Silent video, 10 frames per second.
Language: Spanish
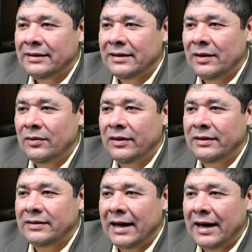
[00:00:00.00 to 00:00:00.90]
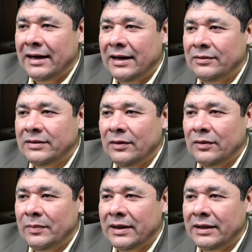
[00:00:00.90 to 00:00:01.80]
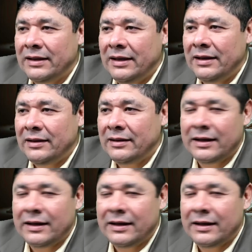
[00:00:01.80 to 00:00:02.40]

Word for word: Saludos Ana, un saludo para ti.